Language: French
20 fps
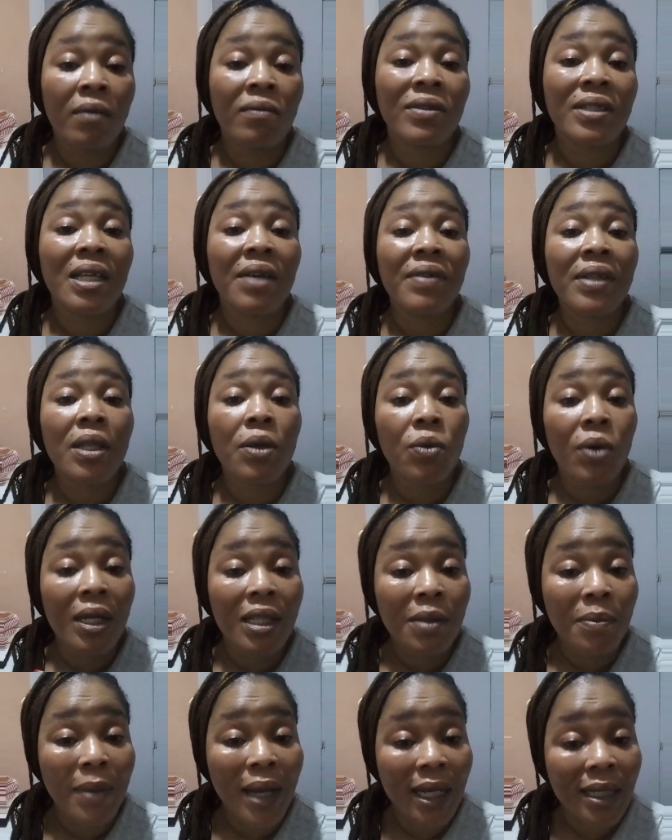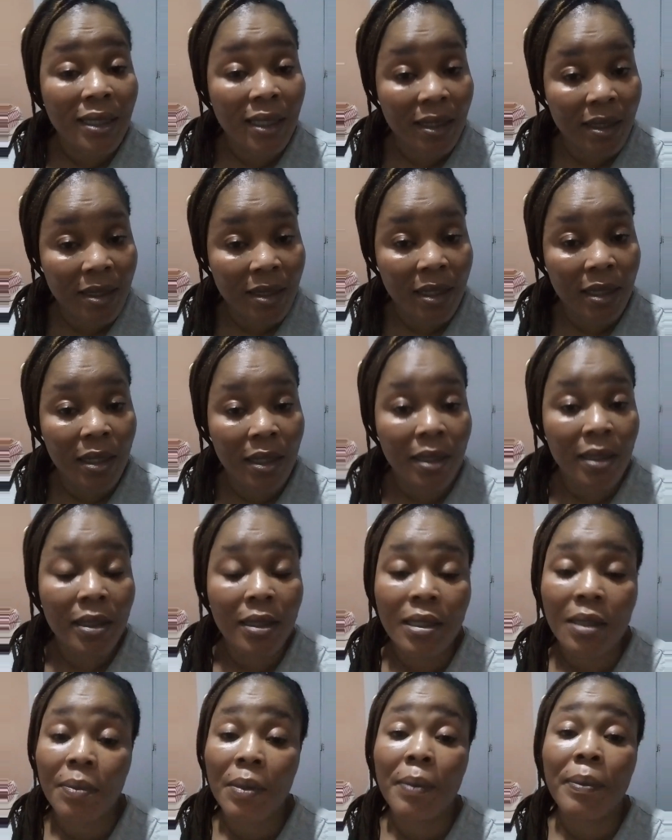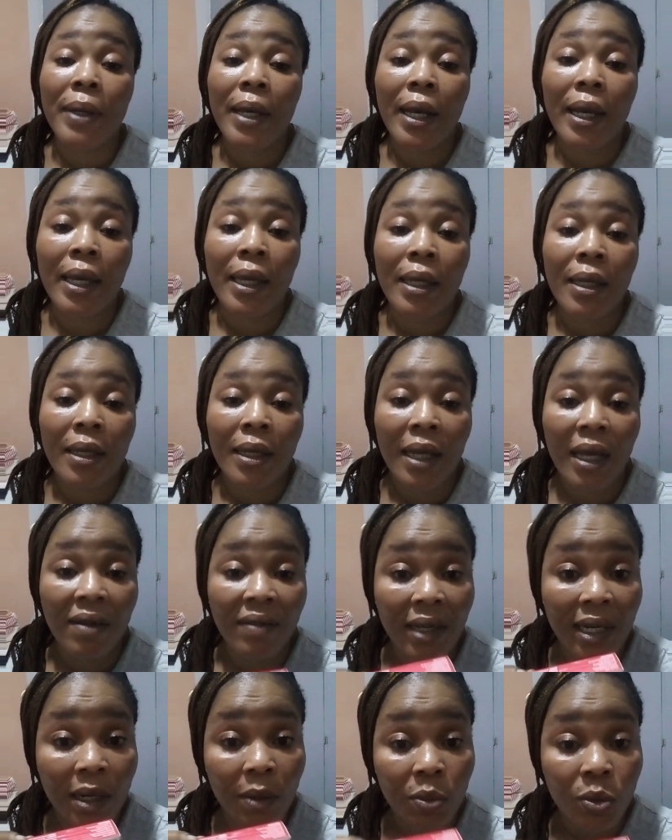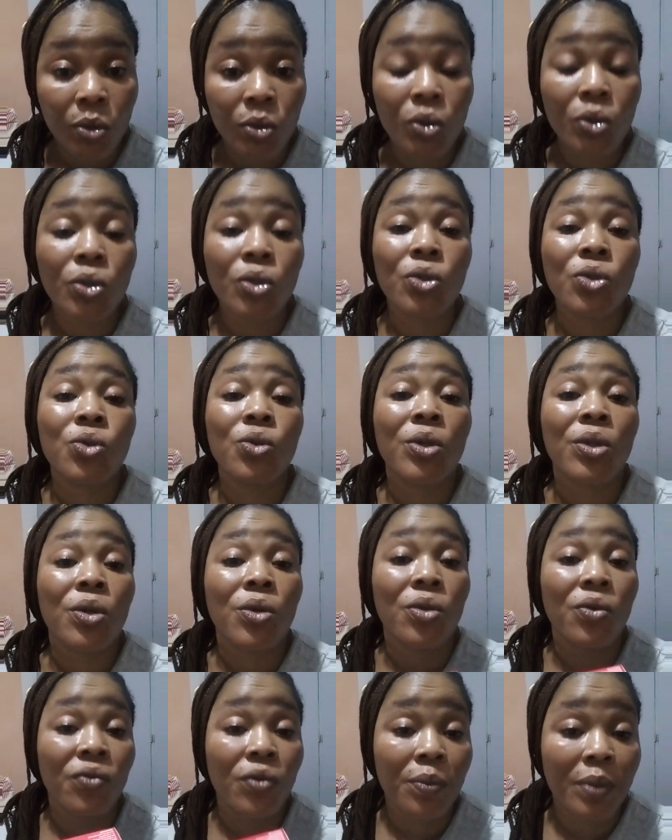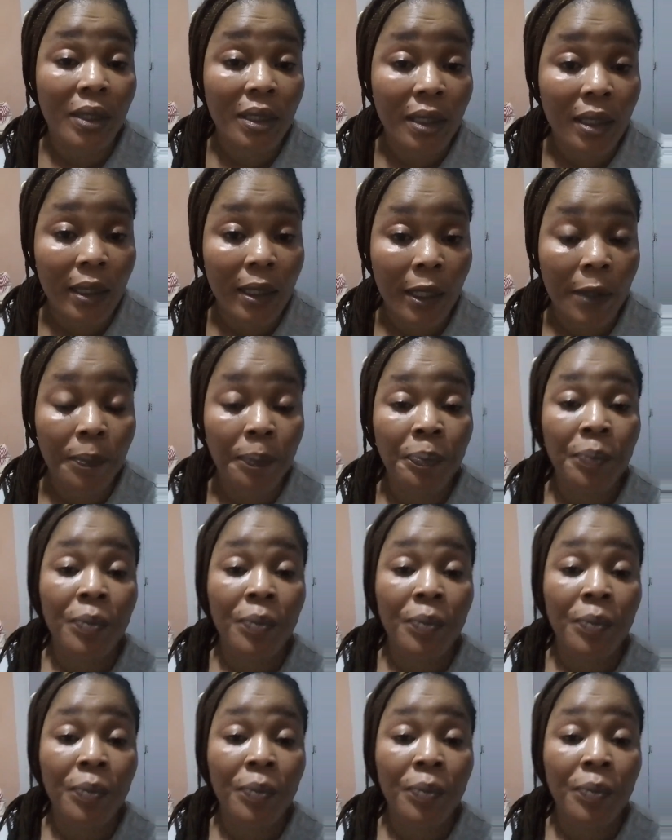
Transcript: Vous avez des Wattmax ici. C'est pas pareil avec le produit que je suis en train de vous présenter.